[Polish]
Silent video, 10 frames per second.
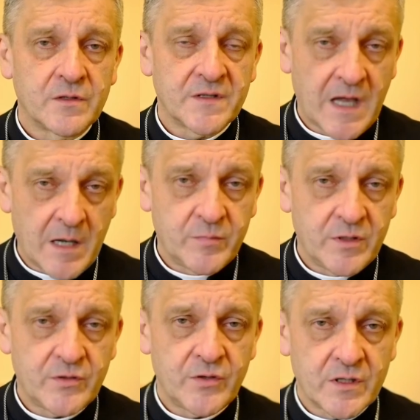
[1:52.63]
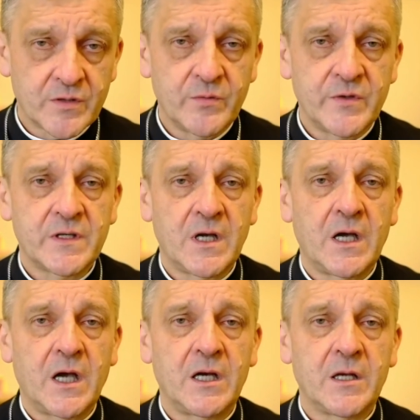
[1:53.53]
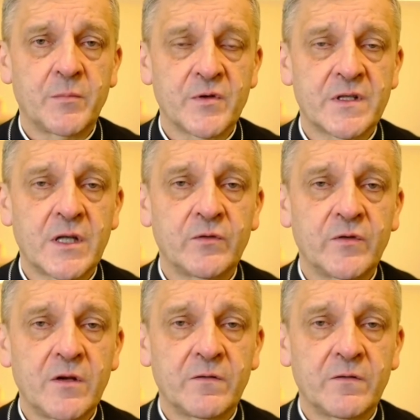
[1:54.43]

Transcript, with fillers: zabić, Jezusa, ale postanowili